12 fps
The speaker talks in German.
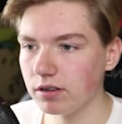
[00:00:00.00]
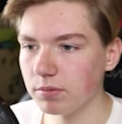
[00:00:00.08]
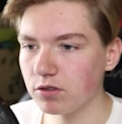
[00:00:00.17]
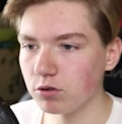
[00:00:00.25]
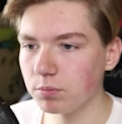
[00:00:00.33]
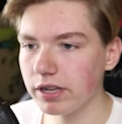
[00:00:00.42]

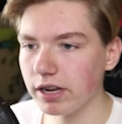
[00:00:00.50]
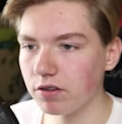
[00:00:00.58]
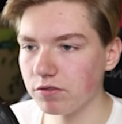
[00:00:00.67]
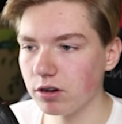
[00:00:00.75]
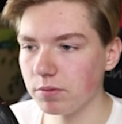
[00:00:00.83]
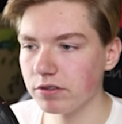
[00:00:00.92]
Mit so einem Ding
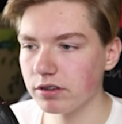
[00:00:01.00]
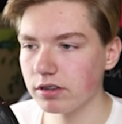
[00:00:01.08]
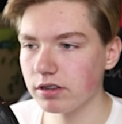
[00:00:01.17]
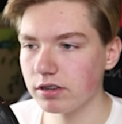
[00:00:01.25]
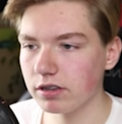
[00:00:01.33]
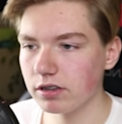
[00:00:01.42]
auf dem Kopf.
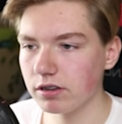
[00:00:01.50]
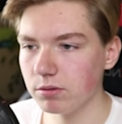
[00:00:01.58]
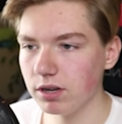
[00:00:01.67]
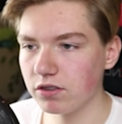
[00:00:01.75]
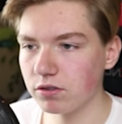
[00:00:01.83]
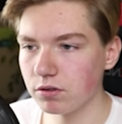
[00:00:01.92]

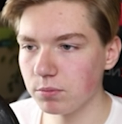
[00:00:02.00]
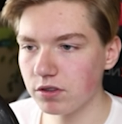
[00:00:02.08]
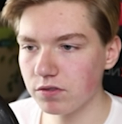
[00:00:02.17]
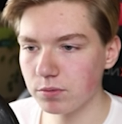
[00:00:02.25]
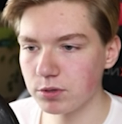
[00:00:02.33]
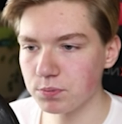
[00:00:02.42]
Release so eine
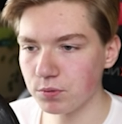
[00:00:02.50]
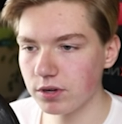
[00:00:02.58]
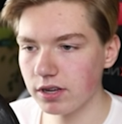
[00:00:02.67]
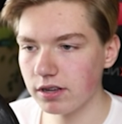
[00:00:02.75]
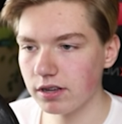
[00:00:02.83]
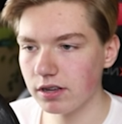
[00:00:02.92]
Münze für mich,
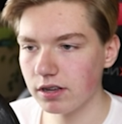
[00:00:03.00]
Bruder?